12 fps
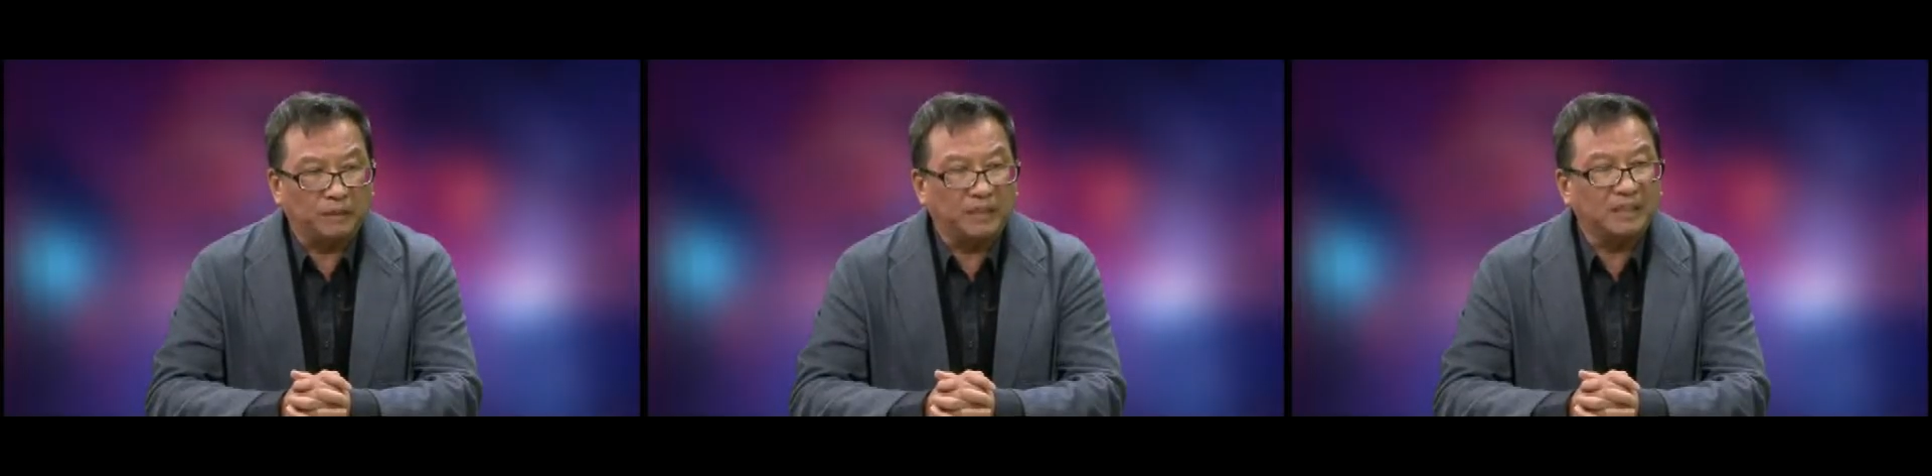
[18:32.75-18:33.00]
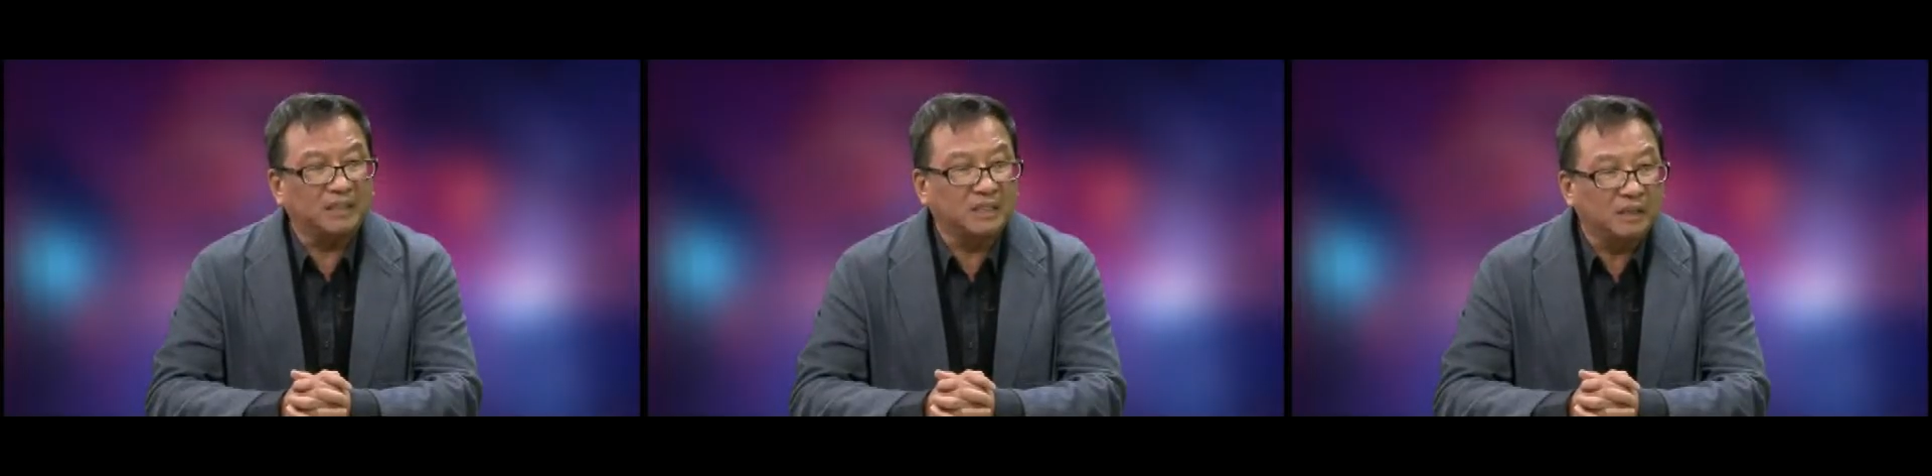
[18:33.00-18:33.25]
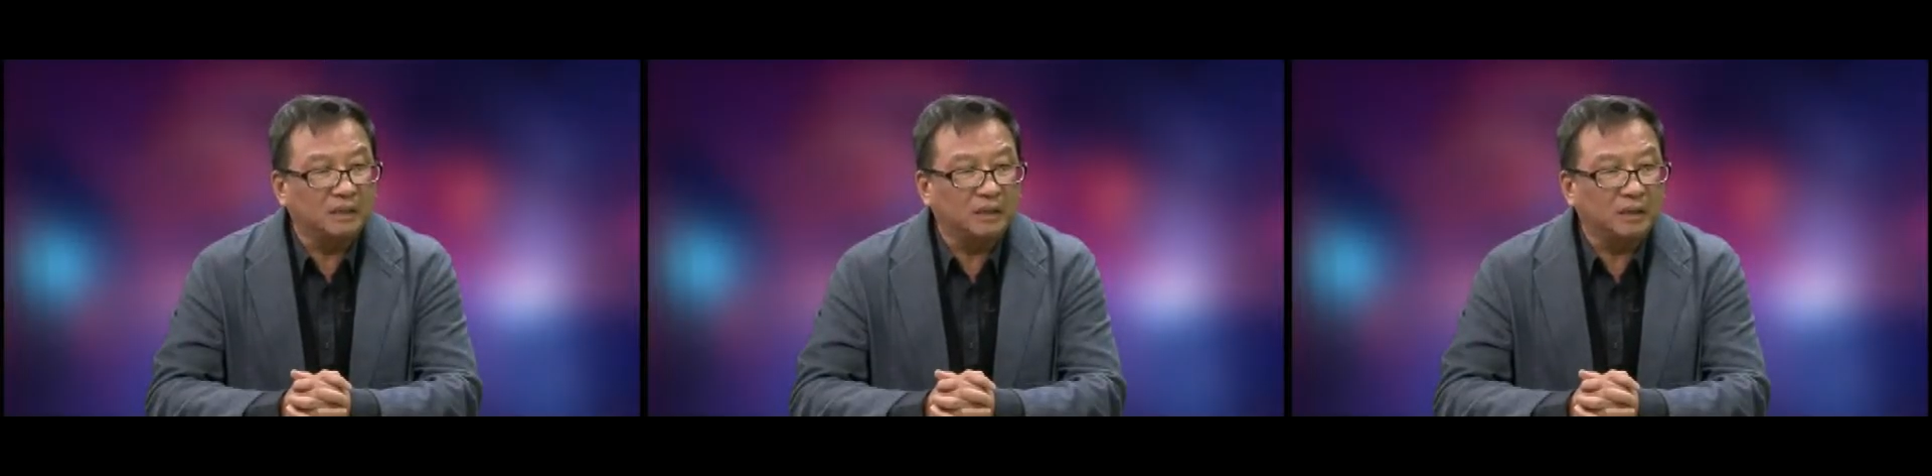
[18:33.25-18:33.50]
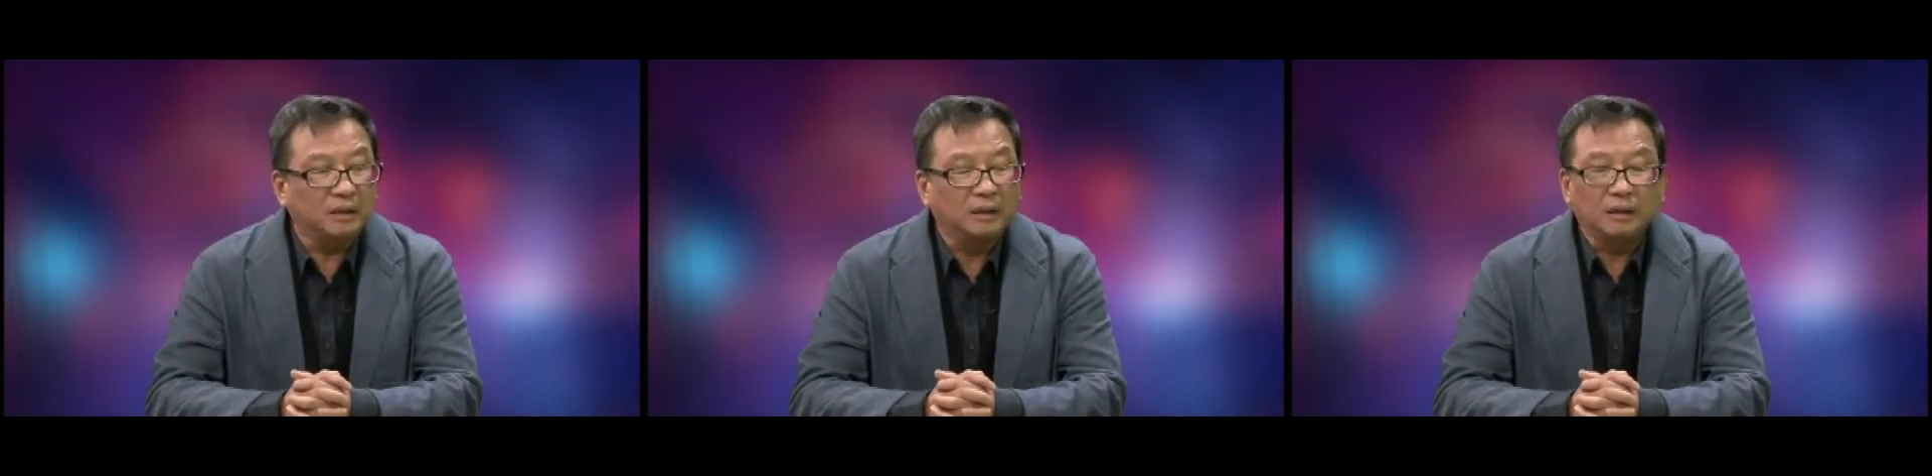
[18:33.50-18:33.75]
一个精
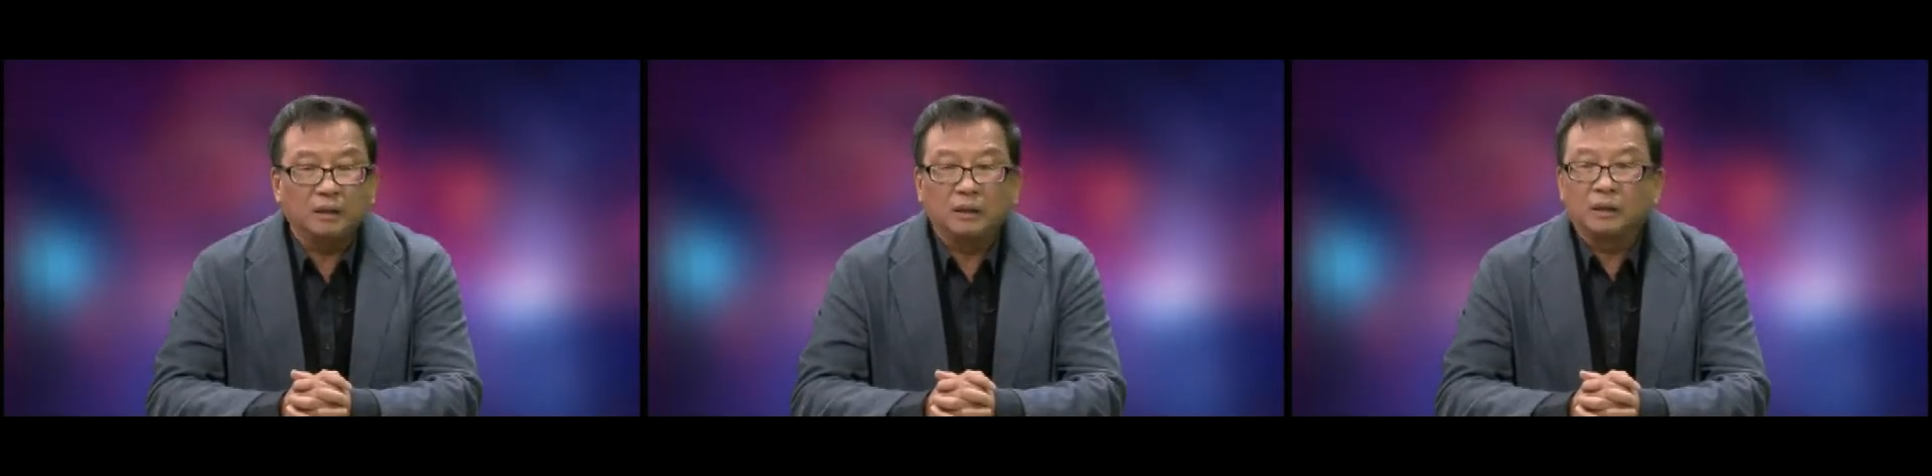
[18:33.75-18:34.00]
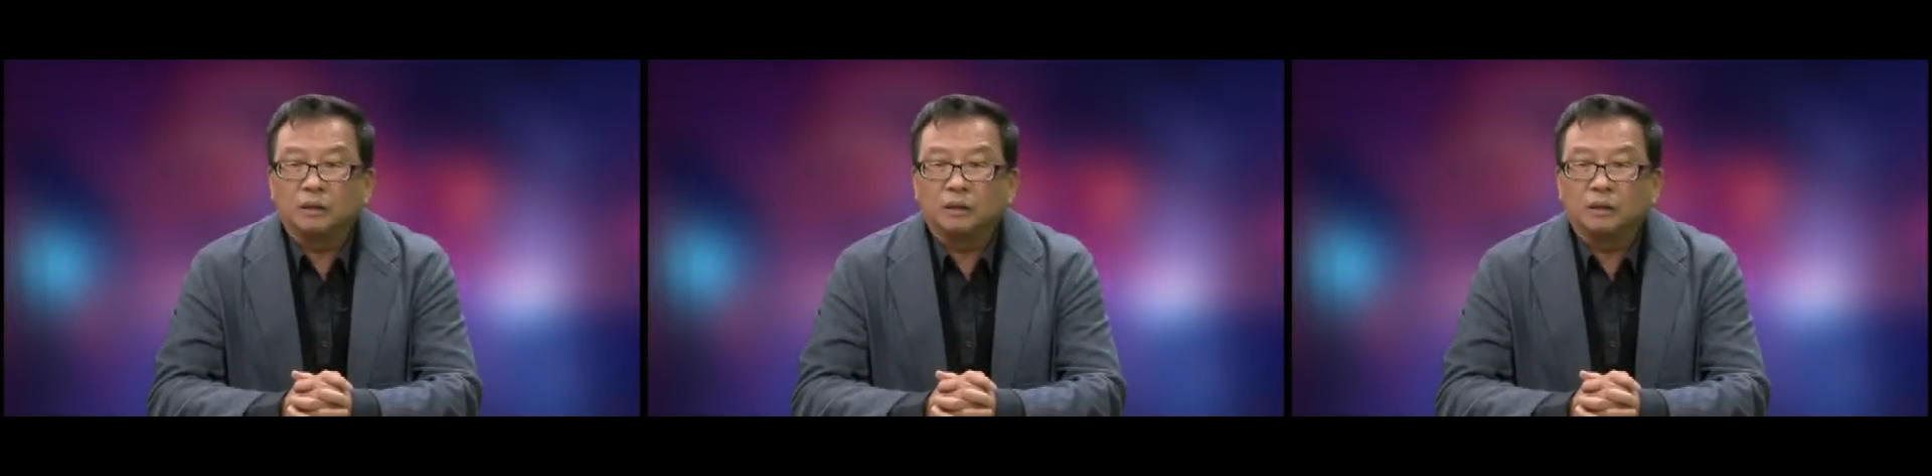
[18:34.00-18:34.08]
神，没错。